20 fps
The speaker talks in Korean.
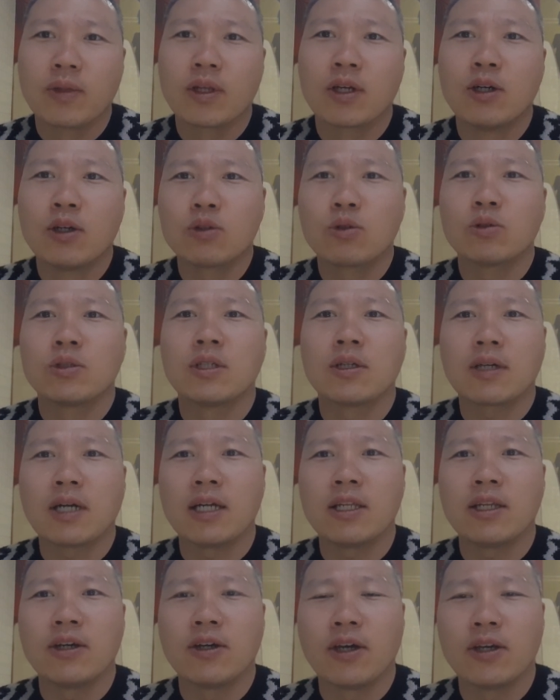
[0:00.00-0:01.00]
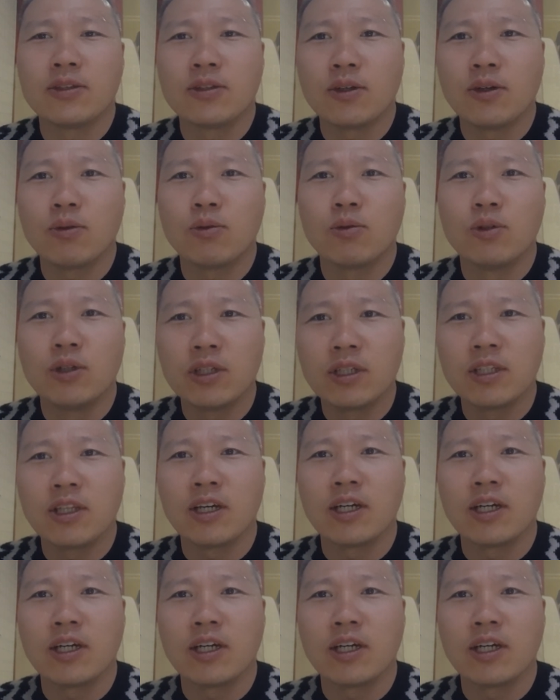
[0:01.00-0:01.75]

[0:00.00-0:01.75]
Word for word: 그것도 습관에서 훈련이